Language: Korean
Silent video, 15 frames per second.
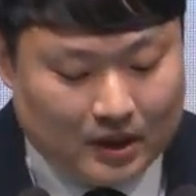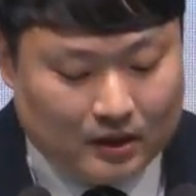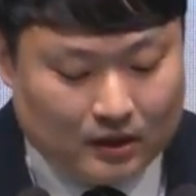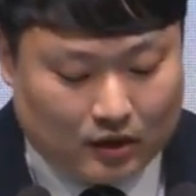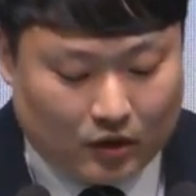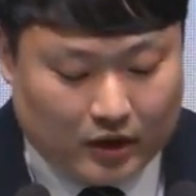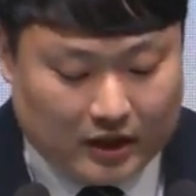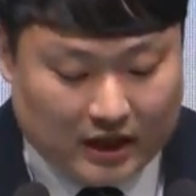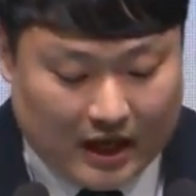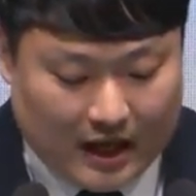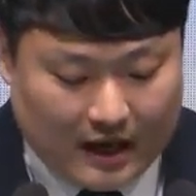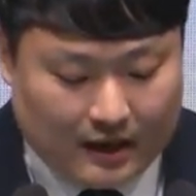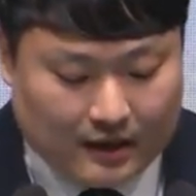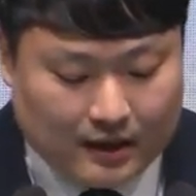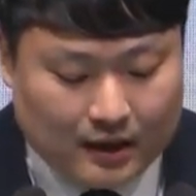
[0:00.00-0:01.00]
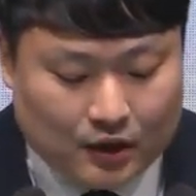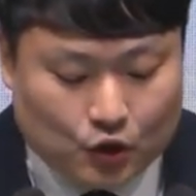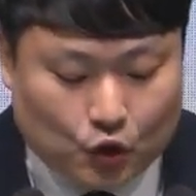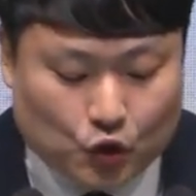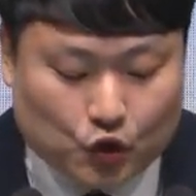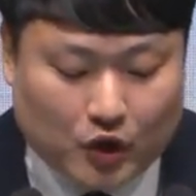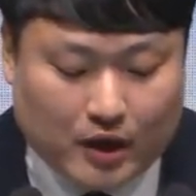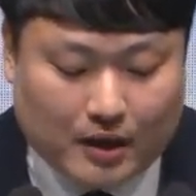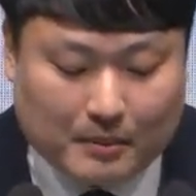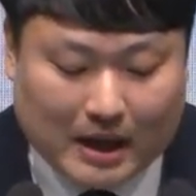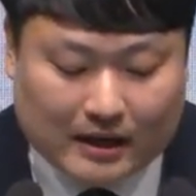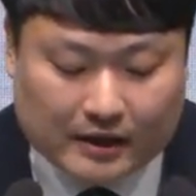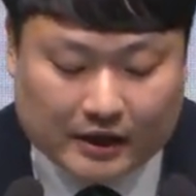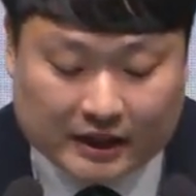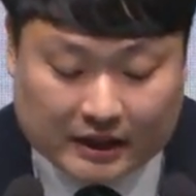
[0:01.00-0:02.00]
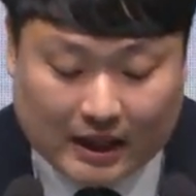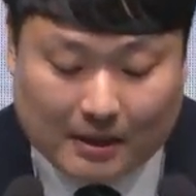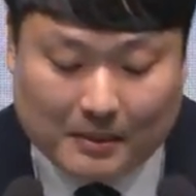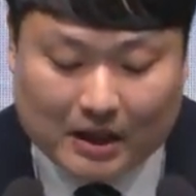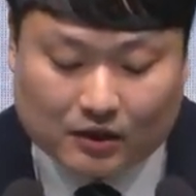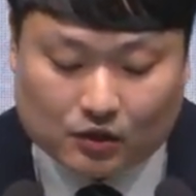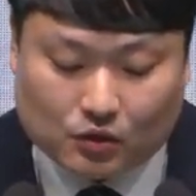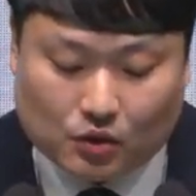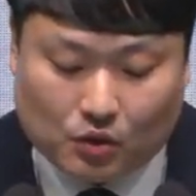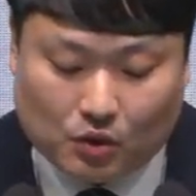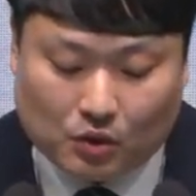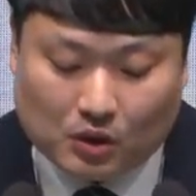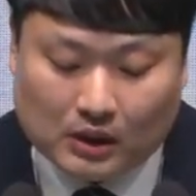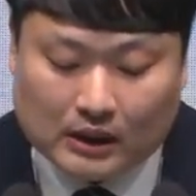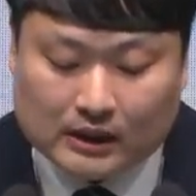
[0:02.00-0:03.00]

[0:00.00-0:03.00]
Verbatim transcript: 그렇기에 소녀의 말을 귀담아 듣고